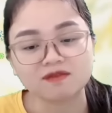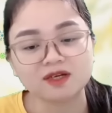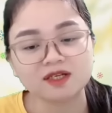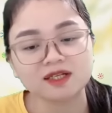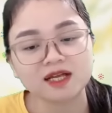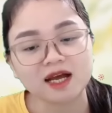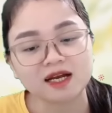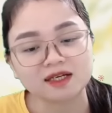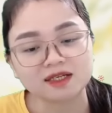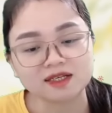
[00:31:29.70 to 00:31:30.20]

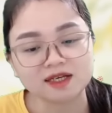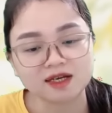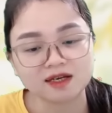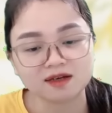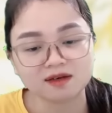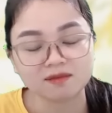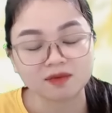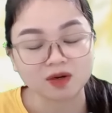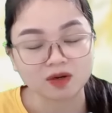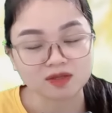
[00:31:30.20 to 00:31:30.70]
Vương Đẳng vẫn
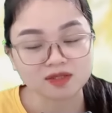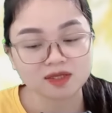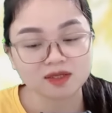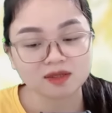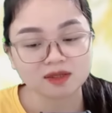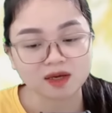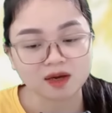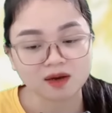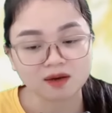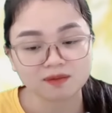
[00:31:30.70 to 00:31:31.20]
thản nhiên
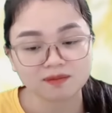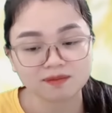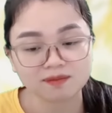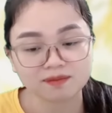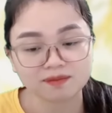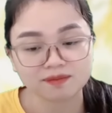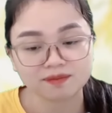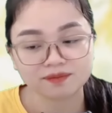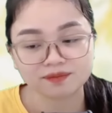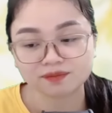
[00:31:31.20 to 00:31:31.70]
mà nói rất
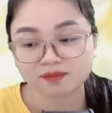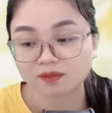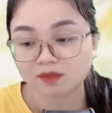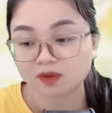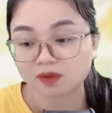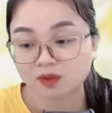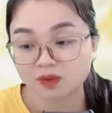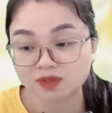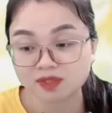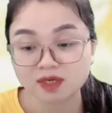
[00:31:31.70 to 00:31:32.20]
to
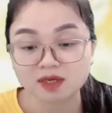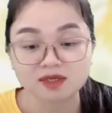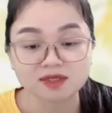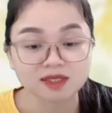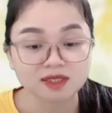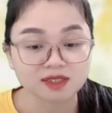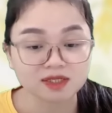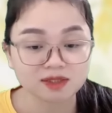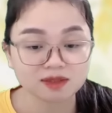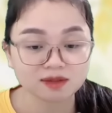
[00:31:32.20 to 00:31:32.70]

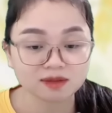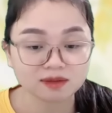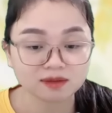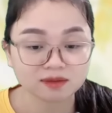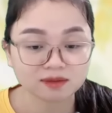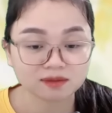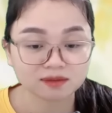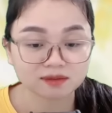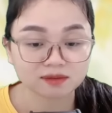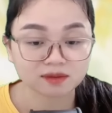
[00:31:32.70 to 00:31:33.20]
Cô sợ gì
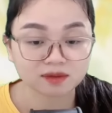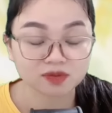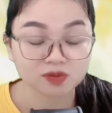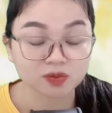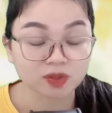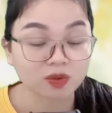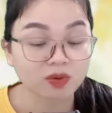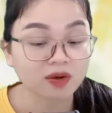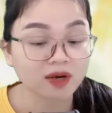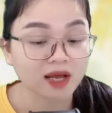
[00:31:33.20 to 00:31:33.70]
chứ
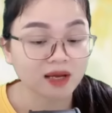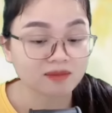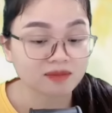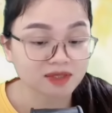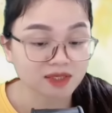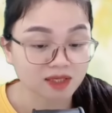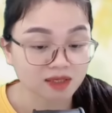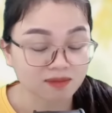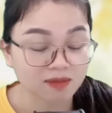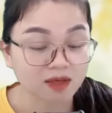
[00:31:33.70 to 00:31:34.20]
Chúng ta
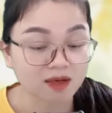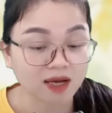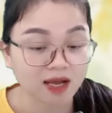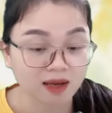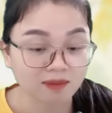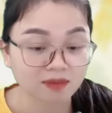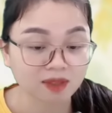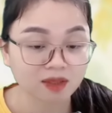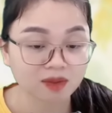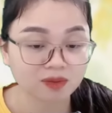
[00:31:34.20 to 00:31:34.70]
có làm
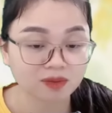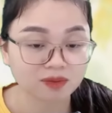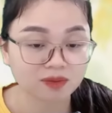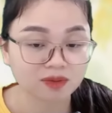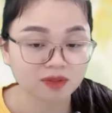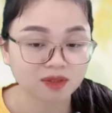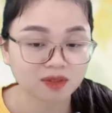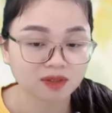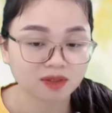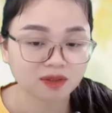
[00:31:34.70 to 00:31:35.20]
gì mờ ám
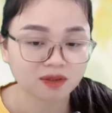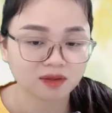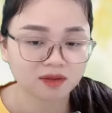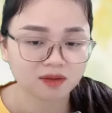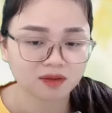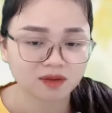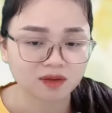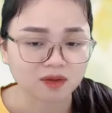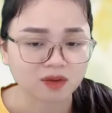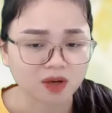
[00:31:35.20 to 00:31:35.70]
đâu
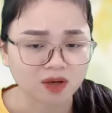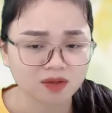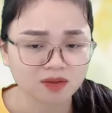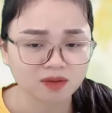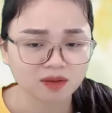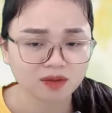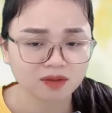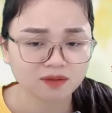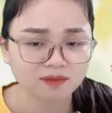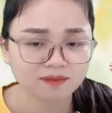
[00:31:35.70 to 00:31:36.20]

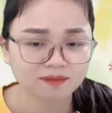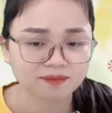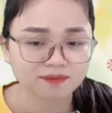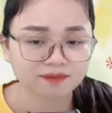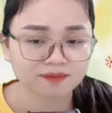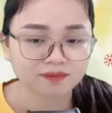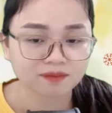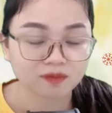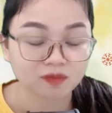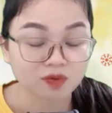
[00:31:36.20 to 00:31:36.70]
Đừng nói
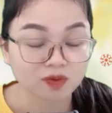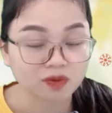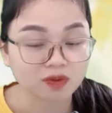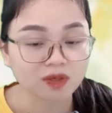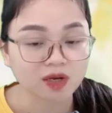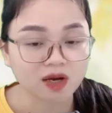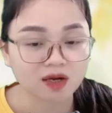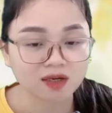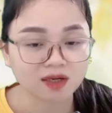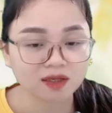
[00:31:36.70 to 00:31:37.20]
nữa
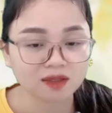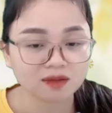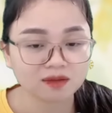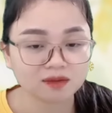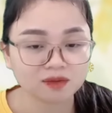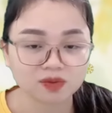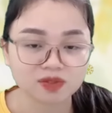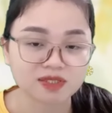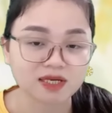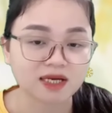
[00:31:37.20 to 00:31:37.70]
Tôi cứ
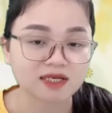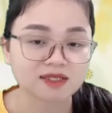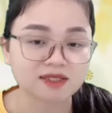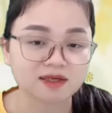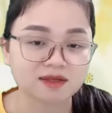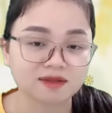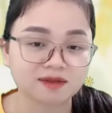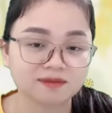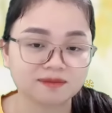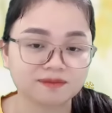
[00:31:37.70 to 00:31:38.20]
nói đấy
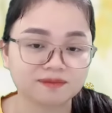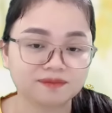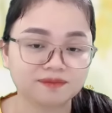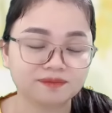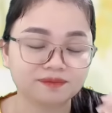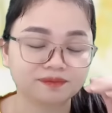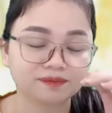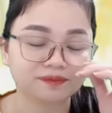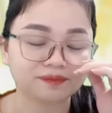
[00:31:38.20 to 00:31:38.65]
tôi chả sợ